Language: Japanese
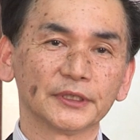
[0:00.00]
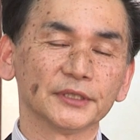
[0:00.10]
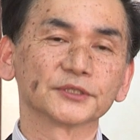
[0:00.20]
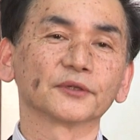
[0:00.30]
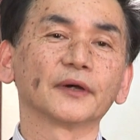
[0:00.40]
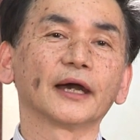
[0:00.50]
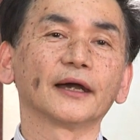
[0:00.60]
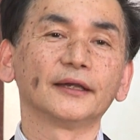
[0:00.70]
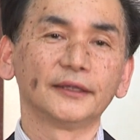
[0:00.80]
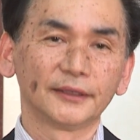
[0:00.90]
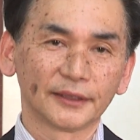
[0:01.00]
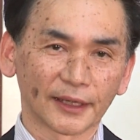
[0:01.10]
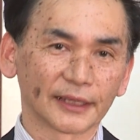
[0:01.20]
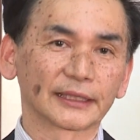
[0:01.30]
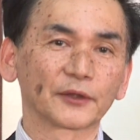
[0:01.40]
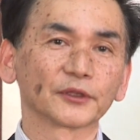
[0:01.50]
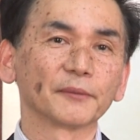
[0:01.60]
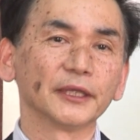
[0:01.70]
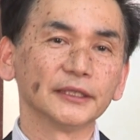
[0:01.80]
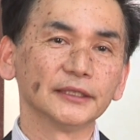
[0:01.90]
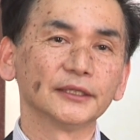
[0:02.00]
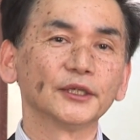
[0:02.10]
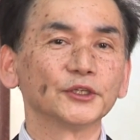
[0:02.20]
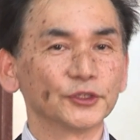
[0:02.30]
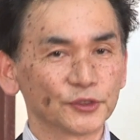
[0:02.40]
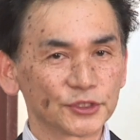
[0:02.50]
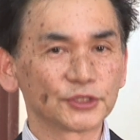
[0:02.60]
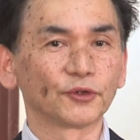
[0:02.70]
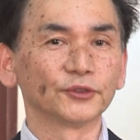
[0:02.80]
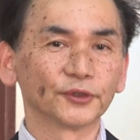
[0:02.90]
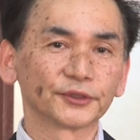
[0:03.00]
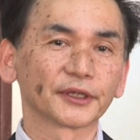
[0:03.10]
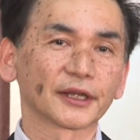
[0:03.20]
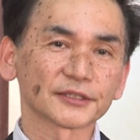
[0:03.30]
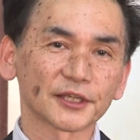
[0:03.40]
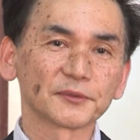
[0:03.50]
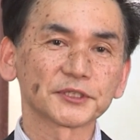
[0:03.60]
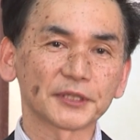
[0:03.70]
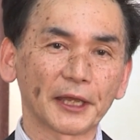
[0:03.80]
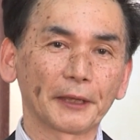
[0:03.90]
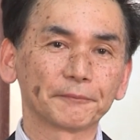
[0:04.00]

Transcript: キリストはあなたのために許しを祈ってくださいました